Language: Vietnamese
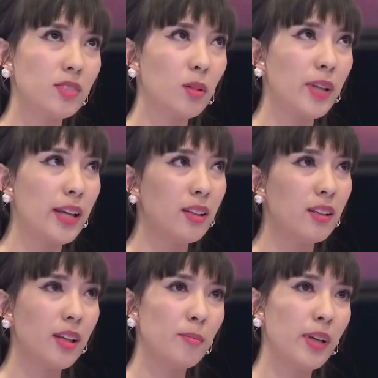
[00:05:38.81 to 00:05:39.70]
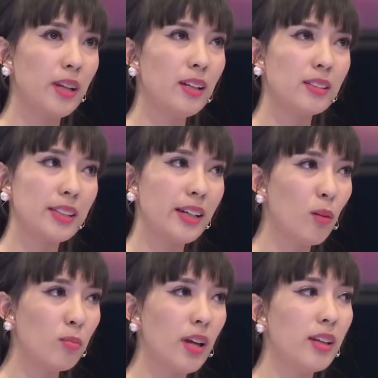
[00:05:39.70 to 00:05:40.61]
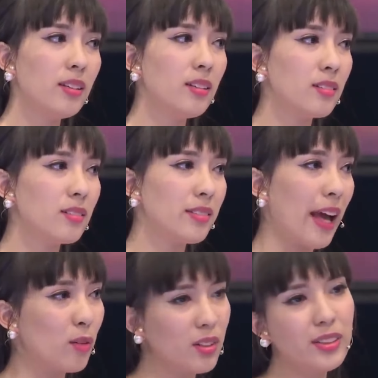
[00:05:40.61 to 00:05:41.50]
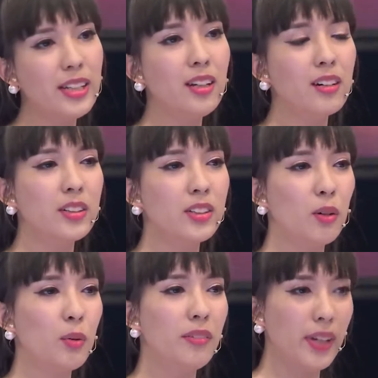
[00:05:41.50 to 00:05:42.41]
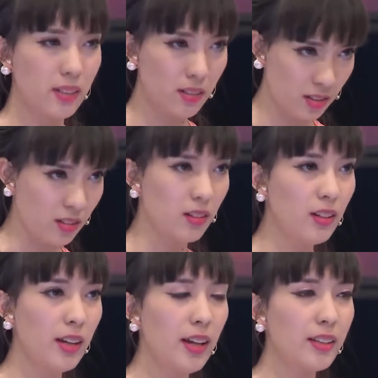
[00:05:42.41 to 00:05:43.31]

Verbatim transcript: trong đây thì em nghĩ là sẽ không thể tạo tới tiếng cười cho quý vị được nữa